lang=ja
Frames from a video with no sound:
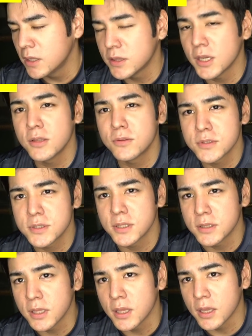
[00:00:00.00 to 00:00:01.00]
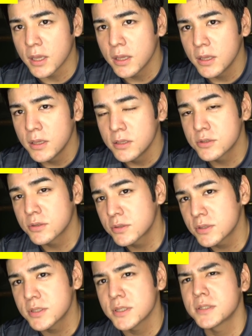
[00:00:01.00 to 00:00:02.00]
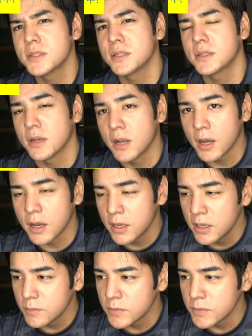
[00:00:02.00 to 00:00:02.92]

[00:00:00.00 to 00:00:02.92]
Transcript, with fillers: ダイエットしてって、ちょっとずつ痩せてったら、